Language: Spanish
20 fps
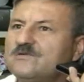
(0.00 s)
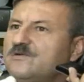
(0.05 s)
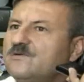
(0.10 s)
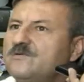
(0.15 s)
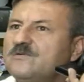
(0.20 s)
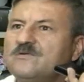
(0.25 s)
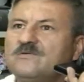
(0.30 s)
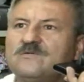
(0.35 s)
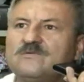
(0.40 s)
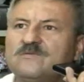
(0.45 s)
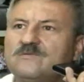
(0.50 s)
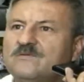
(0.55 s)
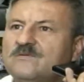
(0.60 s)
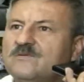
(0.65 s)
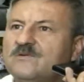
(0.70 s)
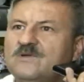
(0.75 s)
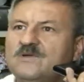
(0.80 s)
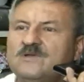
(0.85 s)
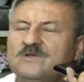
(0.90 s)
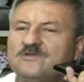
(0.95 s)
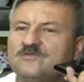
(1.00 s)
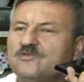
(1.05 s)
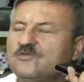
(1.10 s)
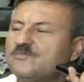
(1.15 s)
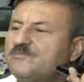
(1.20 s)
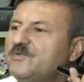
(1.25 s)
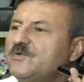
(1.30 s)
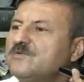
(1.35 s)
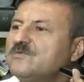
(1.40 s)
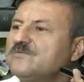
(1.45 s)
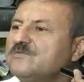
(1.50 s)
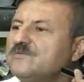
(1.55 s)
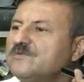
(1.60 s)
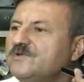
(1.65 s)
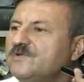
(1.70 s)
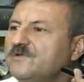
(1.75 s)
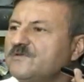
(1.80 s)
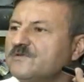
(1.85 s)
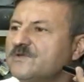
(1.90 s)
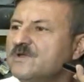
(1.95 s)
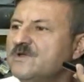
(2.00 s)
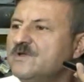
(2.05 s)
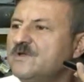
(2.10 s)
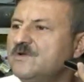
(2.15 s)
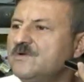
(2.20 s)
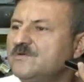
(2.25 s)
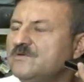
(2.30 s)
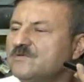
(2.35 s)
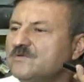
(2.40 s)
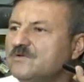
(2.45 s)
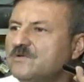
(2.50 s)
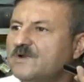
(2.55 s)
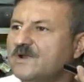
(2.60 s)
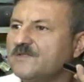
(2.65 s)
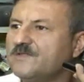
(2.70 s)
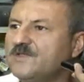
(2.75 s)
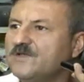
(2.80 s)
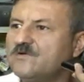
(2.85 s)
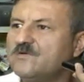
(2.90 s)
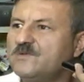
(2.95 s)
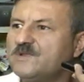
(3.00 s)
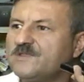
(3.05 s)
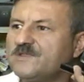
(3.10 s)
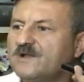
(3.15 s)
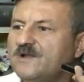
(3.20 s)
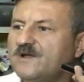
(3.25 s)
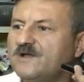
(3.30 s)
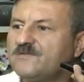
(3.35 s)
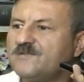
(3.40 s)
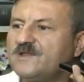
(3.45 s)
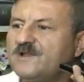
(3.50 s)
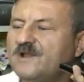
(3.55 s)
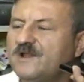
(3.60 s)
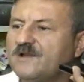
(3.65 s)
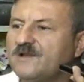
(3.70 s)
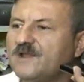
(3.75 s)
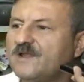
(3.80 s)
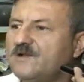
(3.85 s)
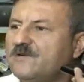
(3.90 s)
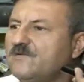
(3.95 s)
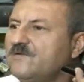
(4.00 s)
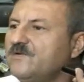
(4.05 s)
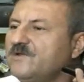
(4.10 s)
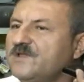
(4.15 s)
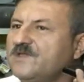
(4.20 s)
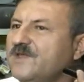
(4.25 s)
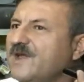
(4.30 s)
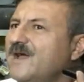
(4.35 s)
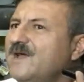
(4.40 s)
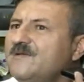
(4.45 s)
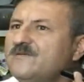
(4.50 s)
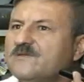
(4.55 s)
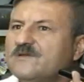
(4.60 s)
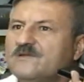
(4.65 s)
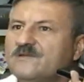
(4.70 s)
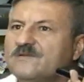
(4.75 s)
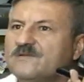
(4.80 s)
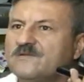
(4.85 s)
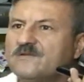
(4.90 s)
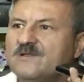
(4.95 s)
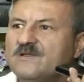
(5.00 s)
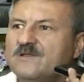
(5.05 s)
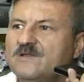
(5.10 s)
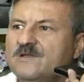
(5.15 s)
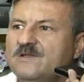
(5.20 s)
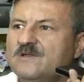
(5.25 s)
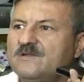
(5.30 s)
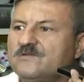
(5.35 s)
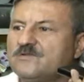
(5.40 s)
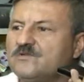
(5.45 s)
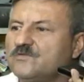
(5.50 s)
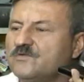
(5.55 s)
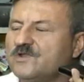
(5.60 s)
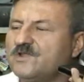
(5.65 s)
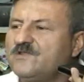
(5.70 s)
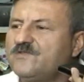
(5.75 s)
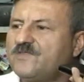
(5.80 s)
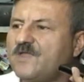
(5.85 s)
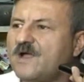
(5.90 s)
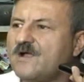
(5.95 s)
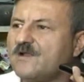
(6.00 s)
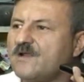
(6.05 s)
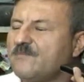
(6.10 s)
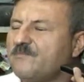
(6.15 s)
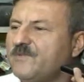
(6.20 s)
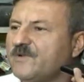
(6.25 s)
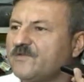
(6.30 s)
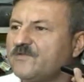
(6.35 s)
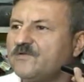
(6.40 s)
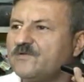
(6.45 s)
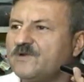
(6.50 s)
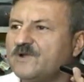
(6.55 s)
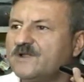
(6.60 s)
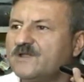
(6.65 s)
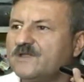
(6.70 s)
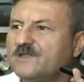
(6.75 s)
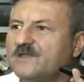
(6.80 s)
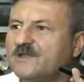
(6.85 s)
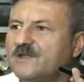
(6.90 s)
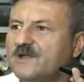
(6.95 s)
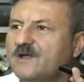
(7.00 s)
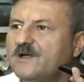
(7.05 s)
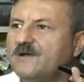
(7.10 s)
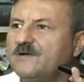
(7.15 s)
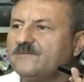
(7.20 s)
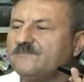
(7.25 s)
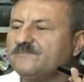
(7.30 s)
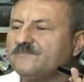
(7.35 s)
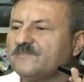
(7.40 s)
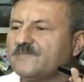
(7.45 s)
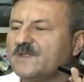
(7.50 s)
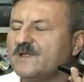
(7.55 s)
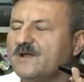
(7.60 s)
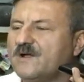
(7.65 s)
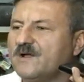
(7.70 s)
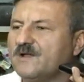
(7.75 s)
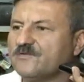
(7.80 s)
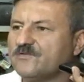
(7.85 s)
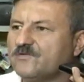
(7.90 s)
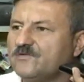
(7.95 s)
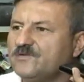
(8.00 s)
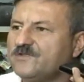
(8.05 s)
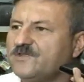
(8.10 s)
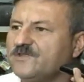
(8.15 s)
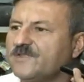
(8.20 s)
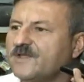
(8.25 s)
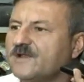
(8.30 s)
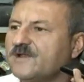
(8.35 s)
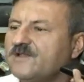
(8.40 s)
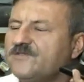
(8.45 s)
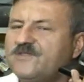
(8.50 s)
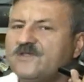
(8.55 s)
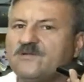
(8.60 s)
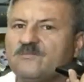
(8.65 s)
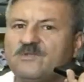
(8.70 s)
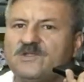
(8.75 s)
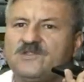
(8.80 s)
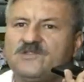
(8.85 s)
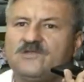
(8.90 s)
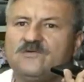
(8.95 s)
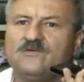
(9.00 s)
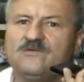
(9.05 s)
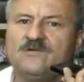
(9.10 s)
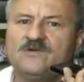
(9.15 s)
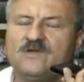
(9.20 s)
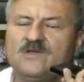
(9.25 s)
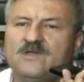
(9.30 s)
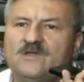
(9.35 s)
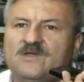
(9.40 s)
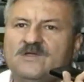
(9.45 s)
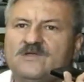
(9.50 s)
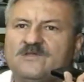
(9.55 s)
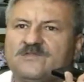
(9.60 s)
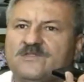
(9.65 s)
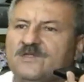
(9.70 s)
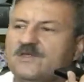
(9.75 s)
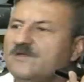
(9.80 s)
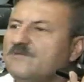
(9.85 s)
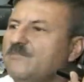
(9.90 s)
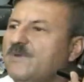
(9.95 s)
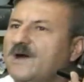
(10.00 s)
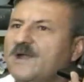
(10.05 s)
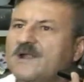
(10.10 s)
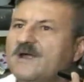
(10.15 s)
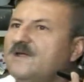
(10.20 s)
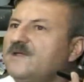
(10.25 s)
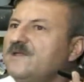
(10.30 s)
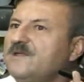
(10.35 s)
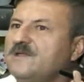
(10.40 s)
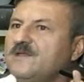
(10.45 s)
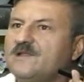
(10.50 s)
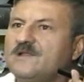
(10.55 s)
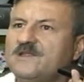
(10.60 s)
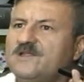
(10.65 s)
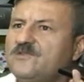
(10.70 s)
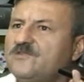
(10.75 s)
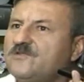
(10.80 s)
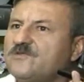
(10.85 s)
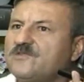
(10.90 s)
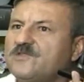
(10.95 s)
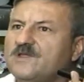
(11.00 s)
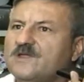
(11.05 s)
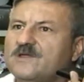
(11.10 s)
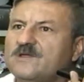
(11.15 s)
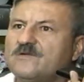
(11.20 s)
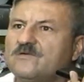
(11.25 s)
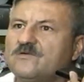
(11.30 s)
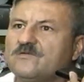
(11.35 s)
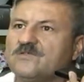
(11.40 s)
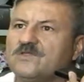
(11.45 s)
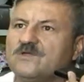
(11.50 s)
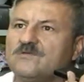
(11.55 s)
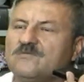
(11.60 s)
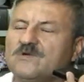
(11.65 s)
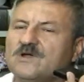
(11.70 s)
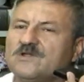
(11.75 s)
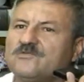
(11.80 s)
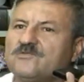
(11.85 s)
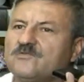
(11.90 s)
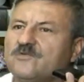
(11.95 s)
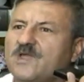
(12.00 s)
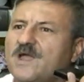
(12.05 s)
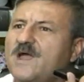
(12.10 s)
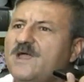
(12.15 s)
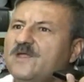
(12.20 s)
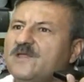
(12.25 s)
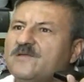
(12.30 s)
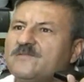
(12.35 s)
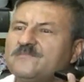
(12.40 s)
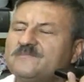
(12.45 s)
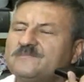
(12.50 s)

no. solo por unos, unos raticos mientras hace el arreglo y ya, el turista, la persona que llega a solicitar el servicio, se vara y listo, sigue, continúa su viaje